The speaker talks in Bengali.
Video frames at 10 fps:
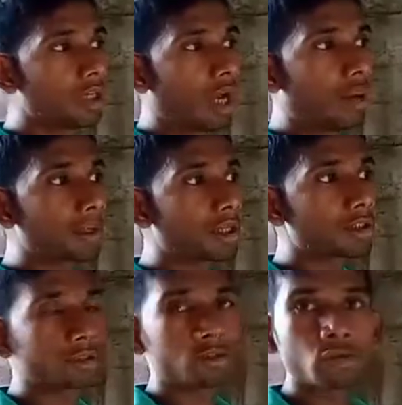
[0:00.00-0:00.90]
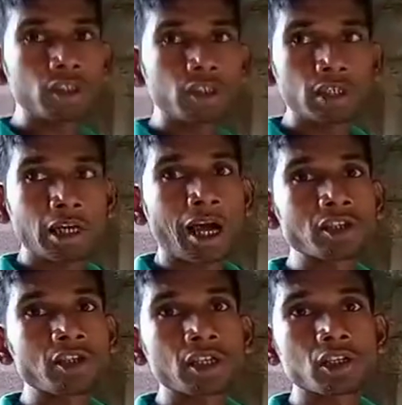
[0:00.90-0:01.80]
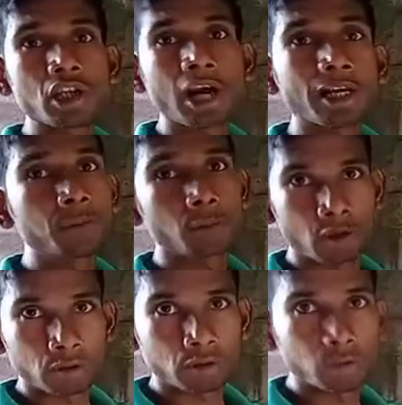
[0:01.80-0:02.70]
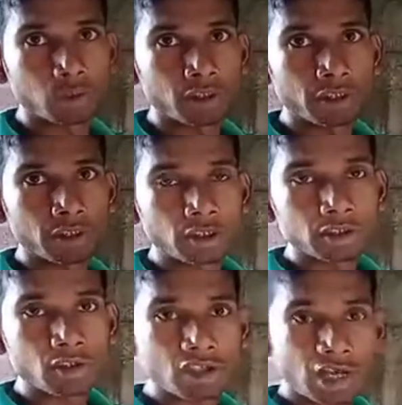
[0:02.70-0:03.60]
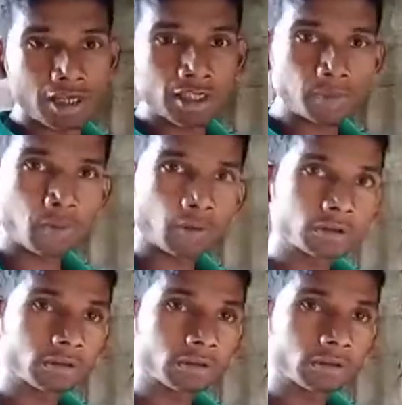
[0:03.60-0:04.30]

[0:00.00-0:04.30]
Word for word: আমরা যদি আজকের শাড়ি পরার কথা বলি তাহলে শাড়ি পথ